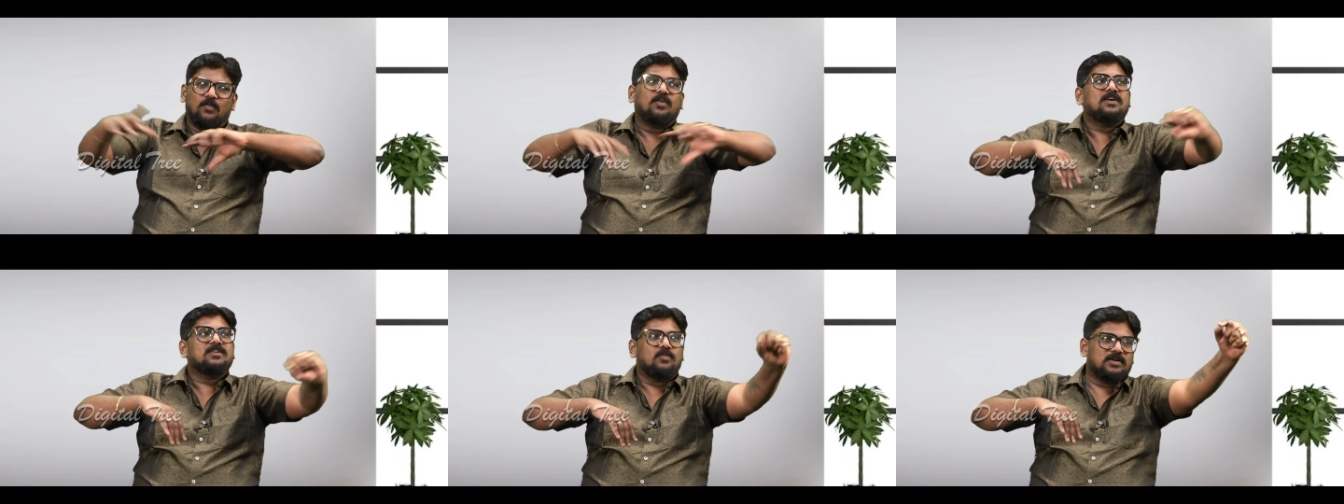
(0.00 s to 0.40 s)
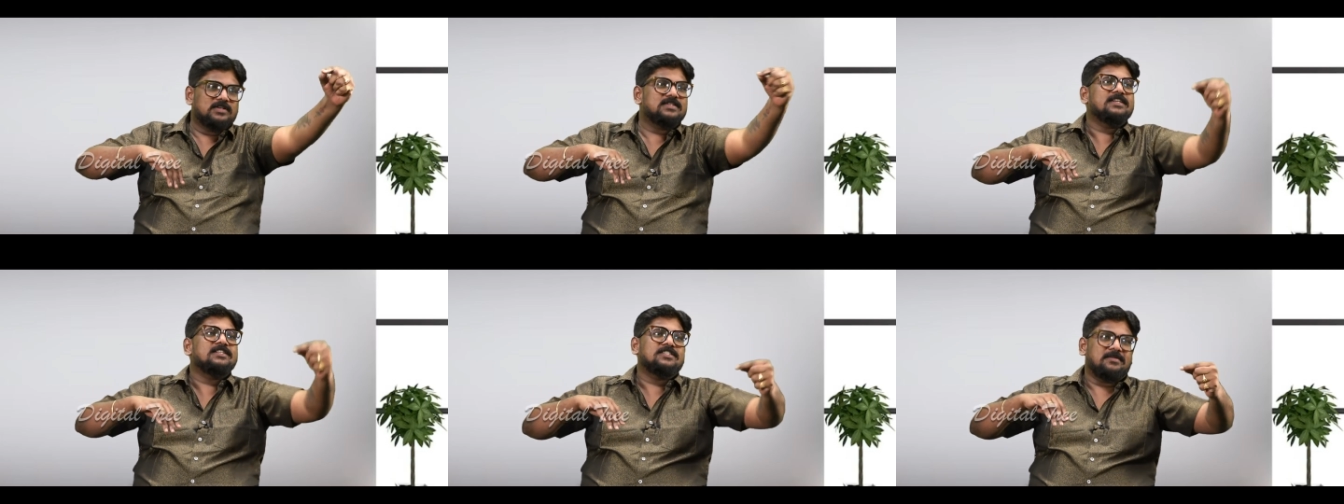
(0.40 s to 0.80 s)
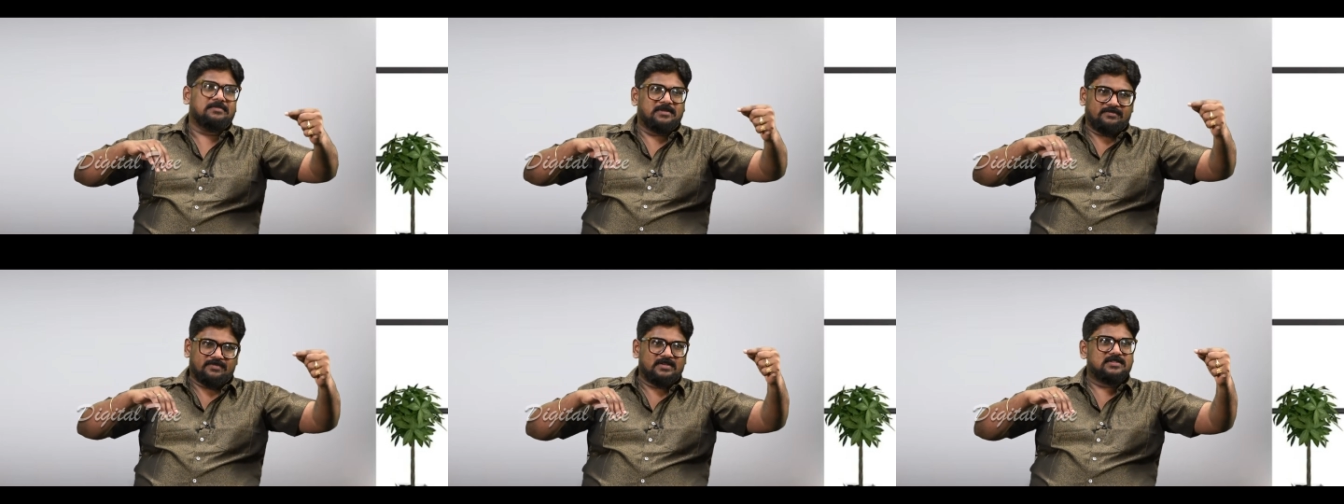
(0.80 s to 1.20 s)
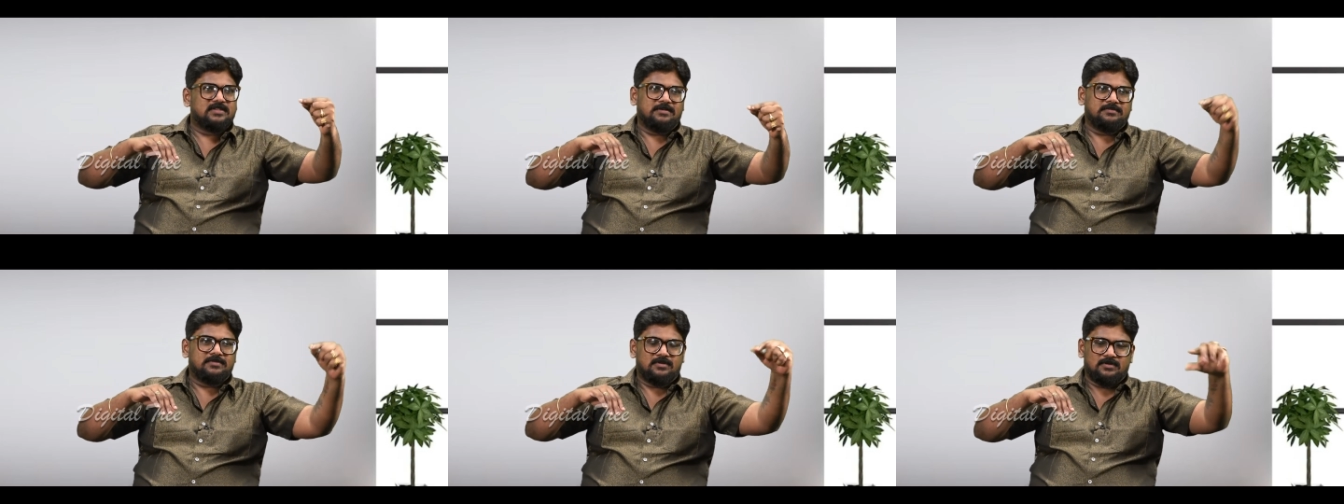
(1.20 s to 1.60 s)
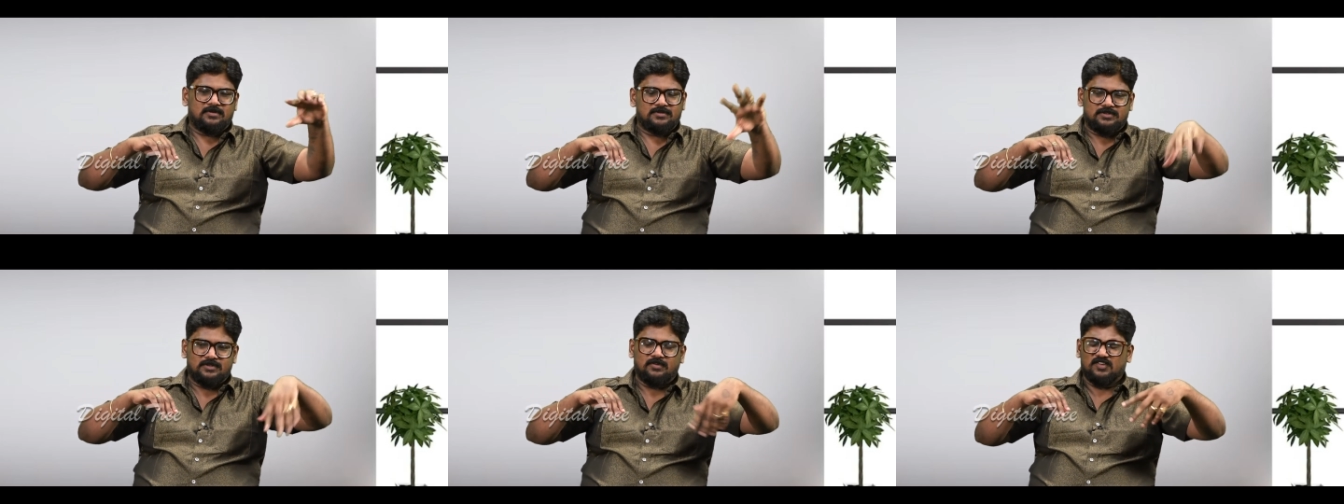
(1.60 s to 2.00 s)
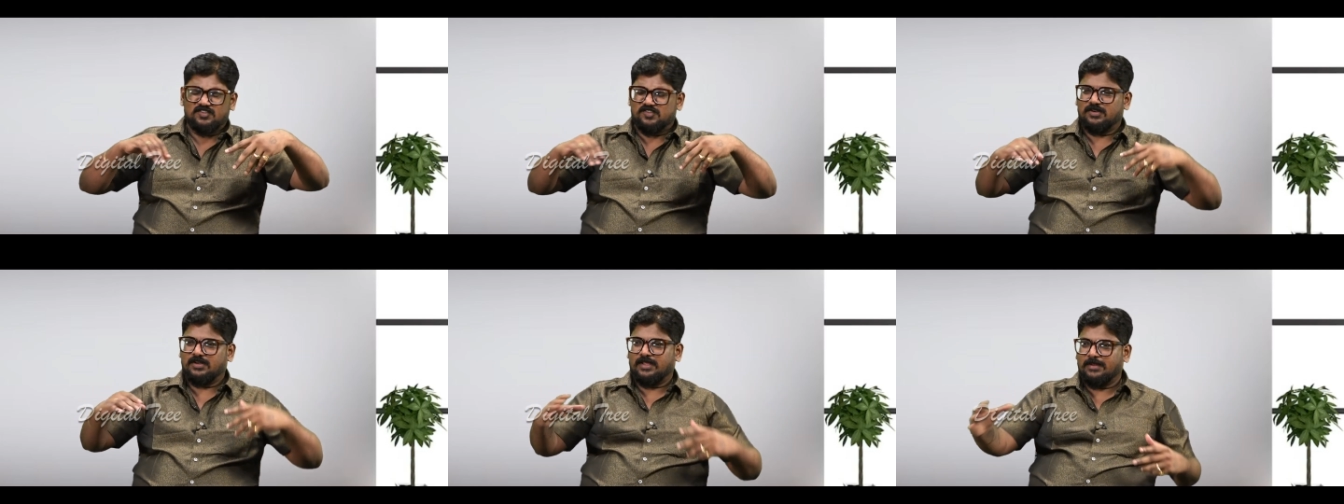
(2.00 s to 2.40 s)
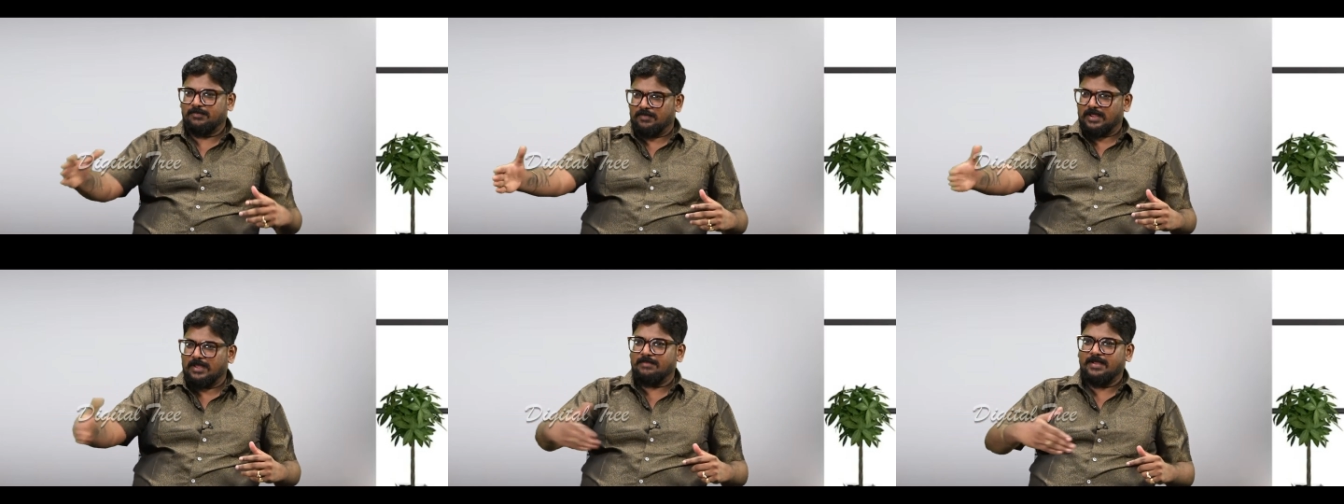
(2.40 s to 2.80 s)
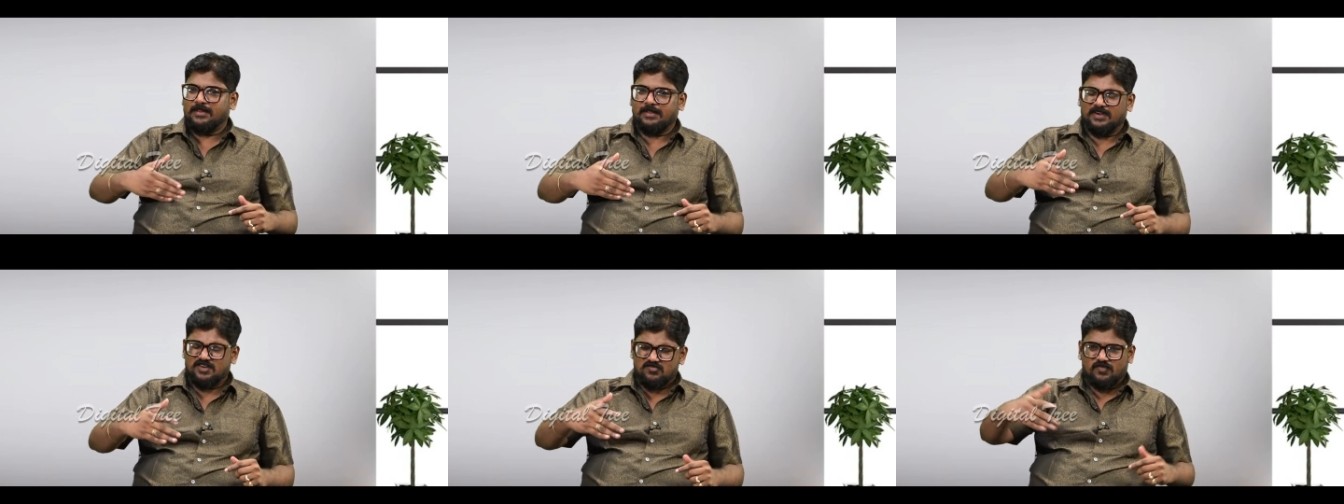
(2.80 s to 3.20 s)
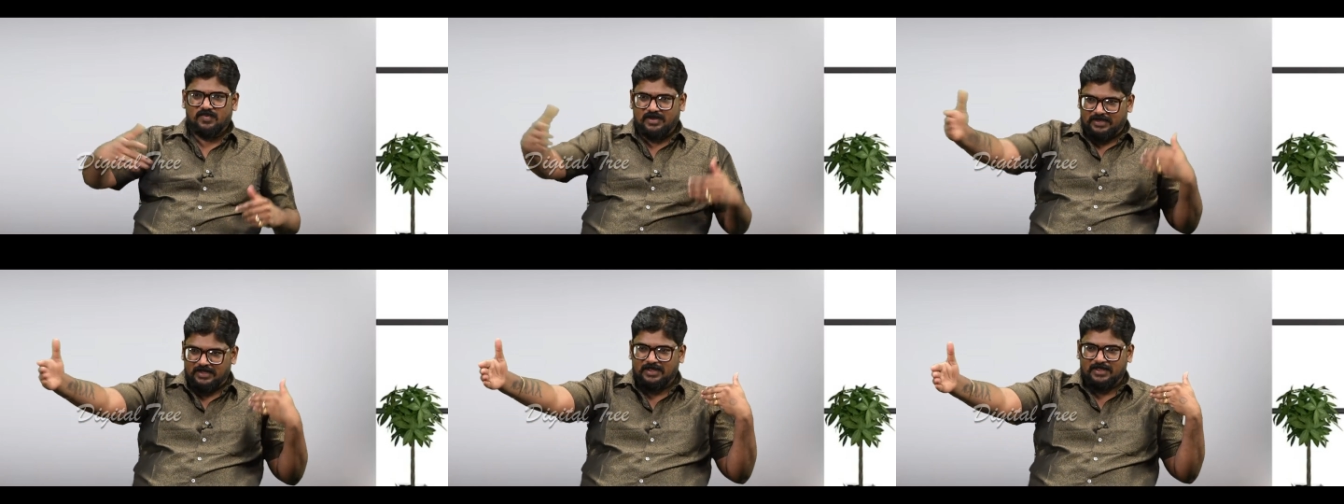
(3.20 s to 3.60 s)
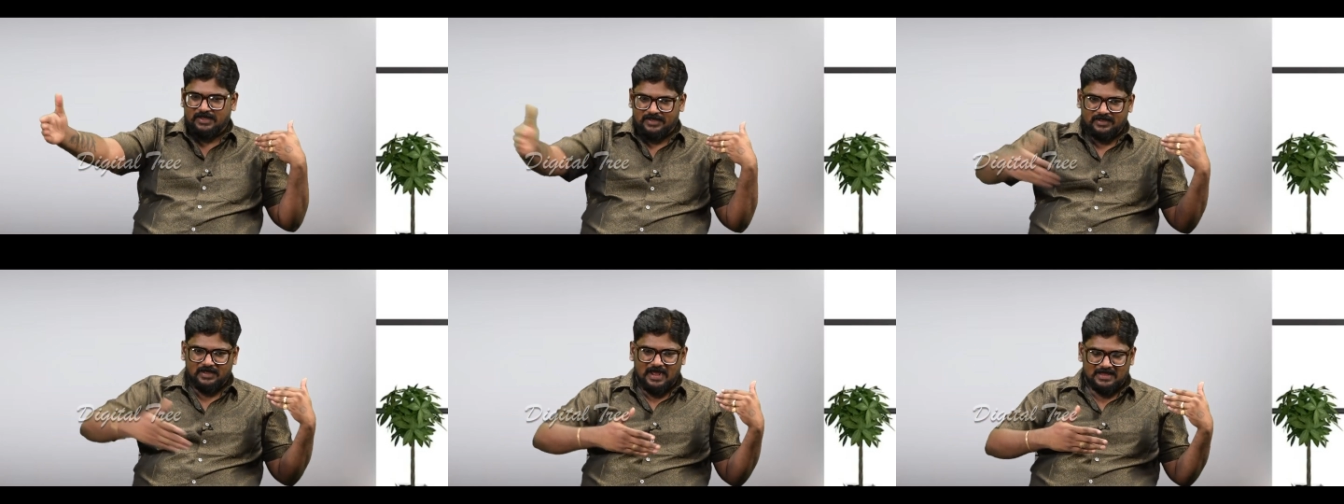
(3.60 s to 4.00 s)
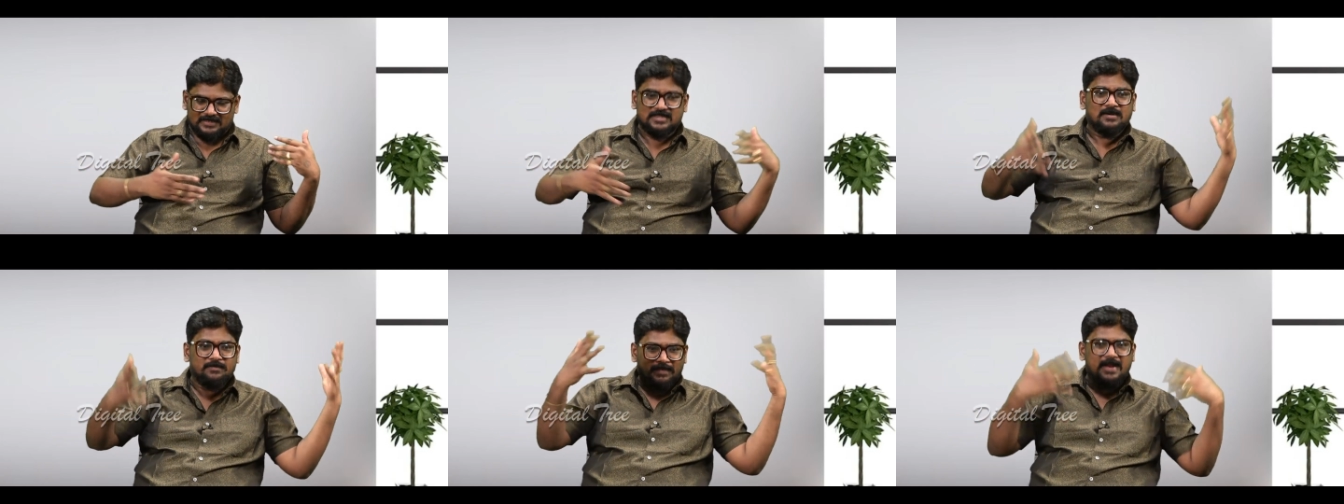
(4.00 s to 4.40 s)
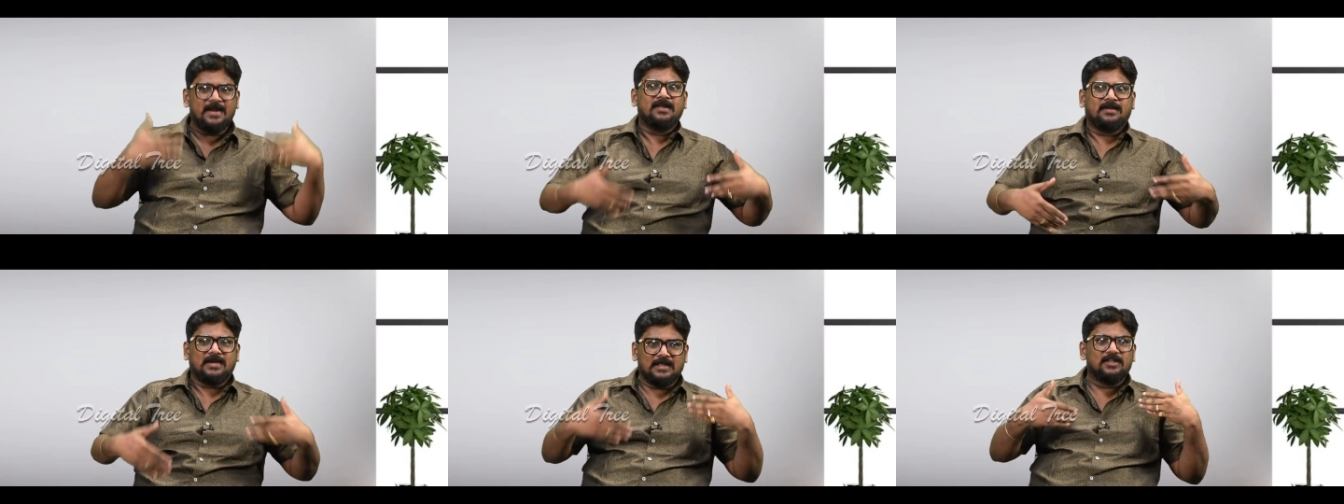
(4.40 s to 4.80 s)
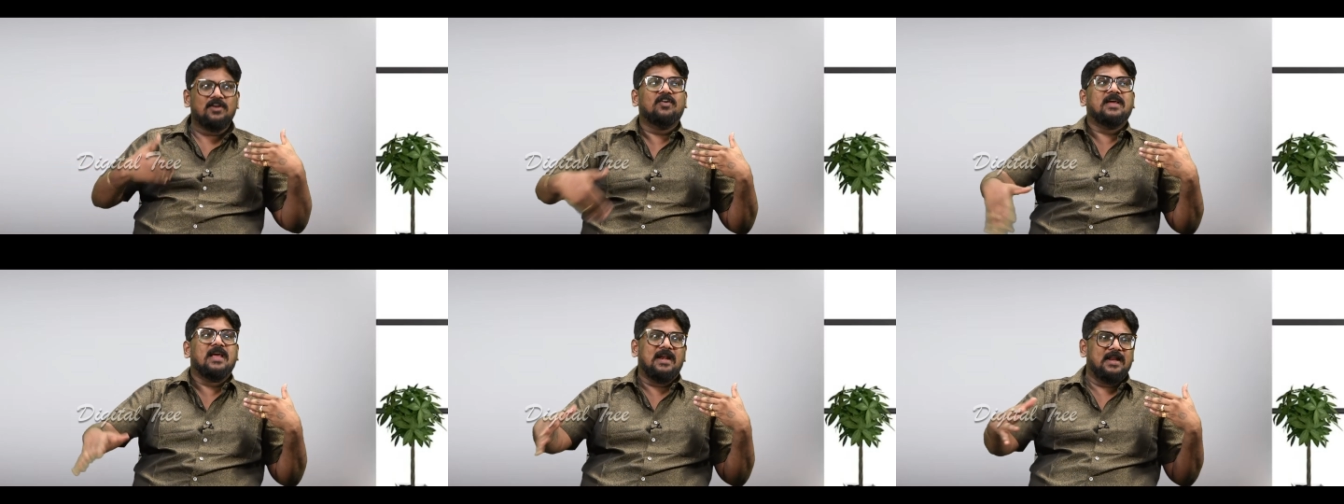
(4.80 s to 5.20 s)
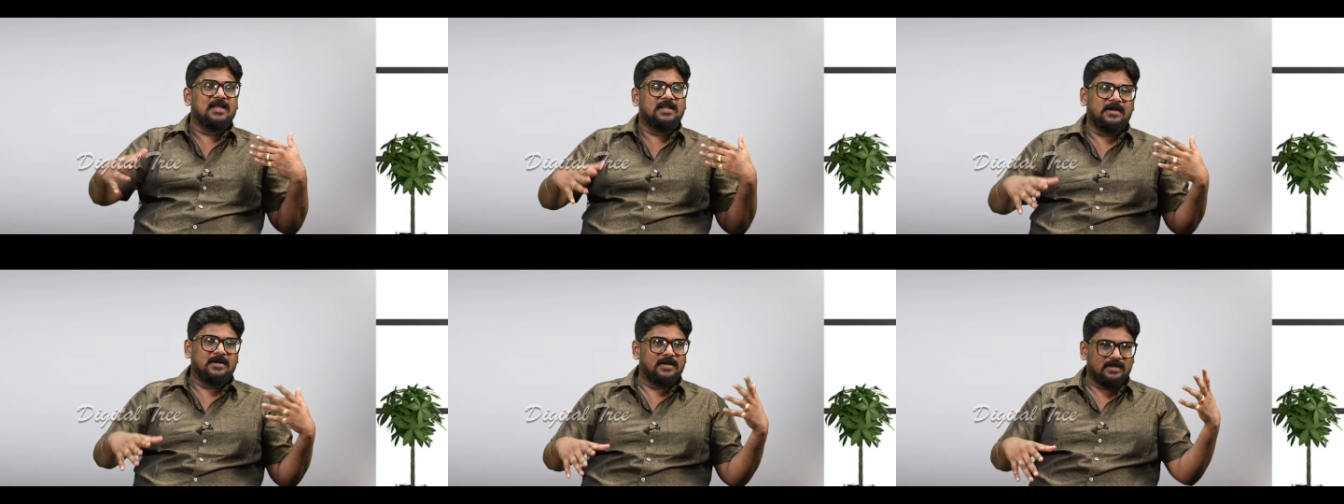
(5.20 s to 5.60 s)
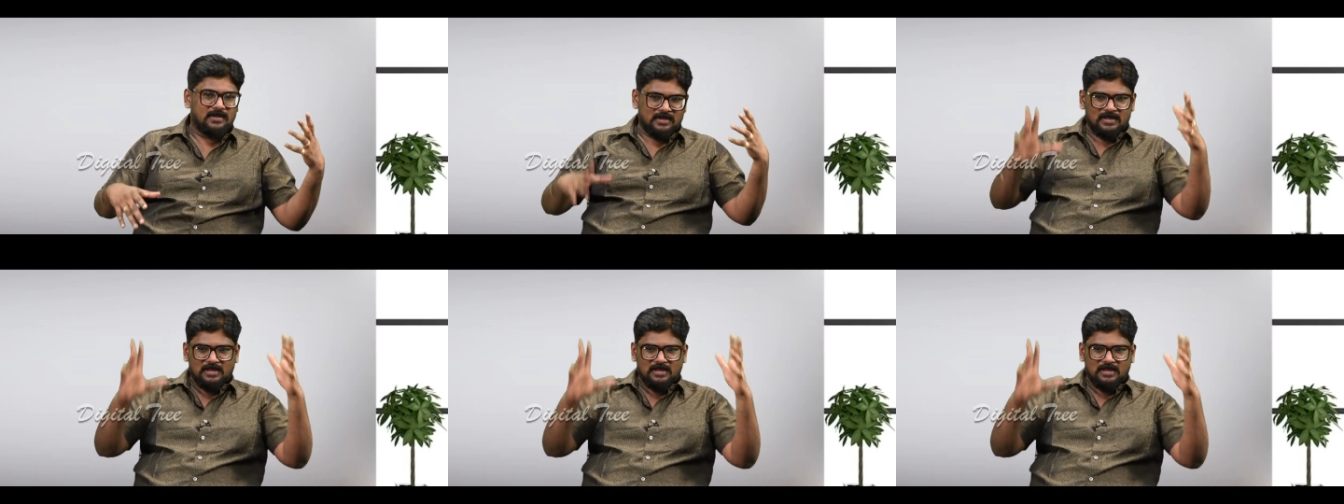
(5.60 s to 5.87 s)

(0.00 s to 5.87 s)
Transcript: ఒక ఒక సీన్ చెప్తా ఫస్ట్ ఎపిసోడ్ ah, నుంచి ఒక సీన్ ఇప్పుడు ఏమైందంటే ఈ అసలు మెయిన్ కథలోకి వెళ్ళేది ఏంటి